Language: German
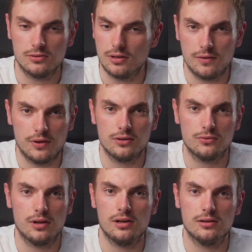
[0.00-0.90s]

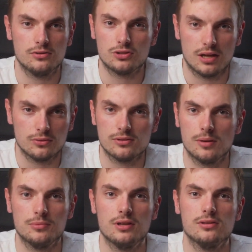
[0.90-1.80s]
eventuell
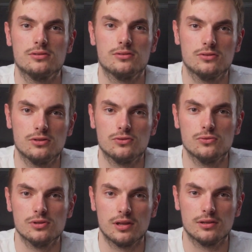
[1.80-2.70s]
Status-Updates sich
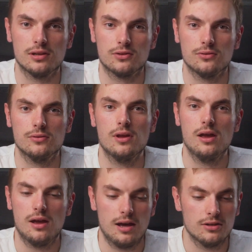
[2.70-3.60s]
zusenden lassen.
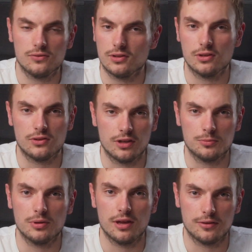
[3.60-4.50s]
Alles, was das Herz
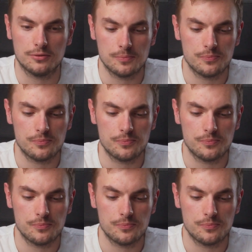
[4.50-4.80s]
begehrt.